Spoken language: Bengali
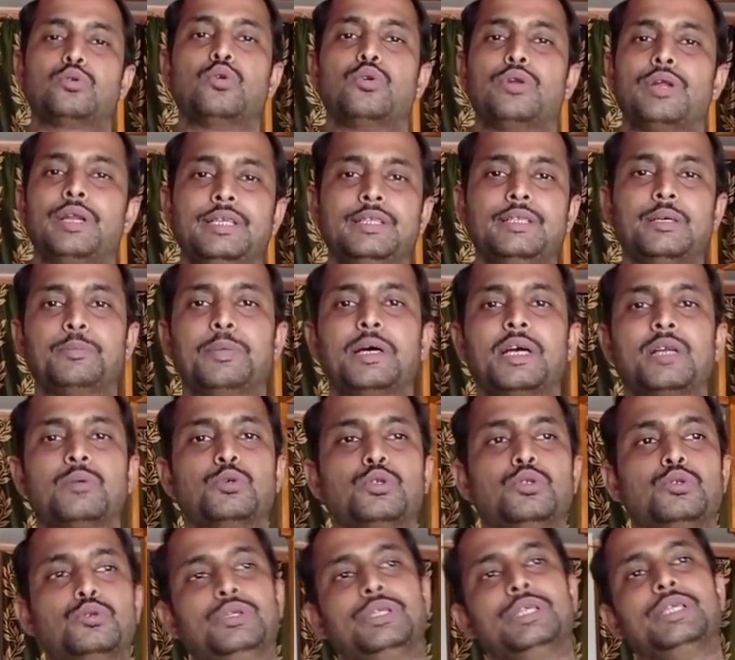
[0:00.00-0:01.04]
করে নিতে পারবো
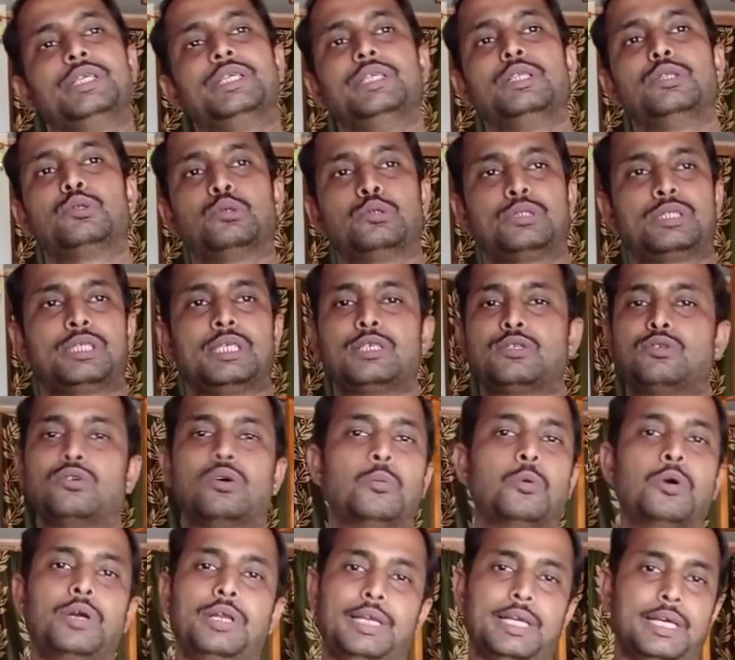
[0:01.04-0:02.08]
তো কিন্তু সে
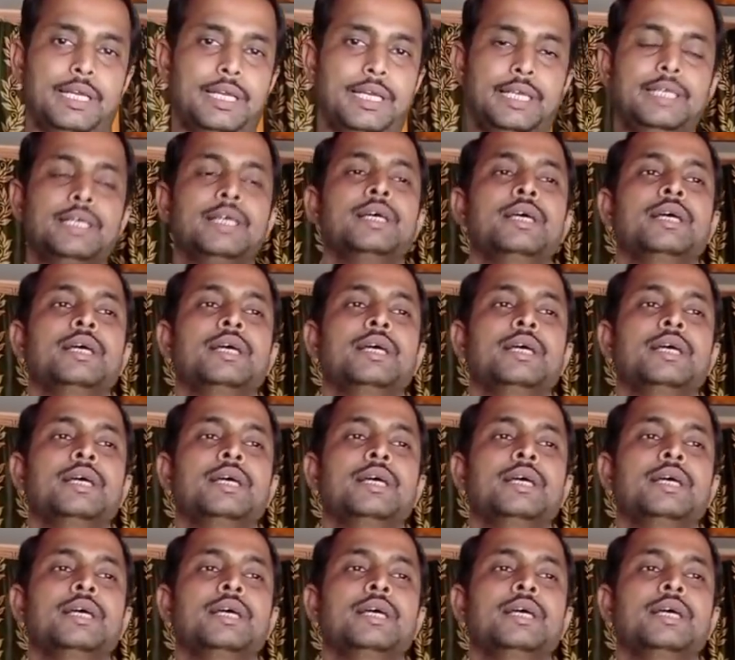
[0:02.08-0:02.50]
সময়টা নেই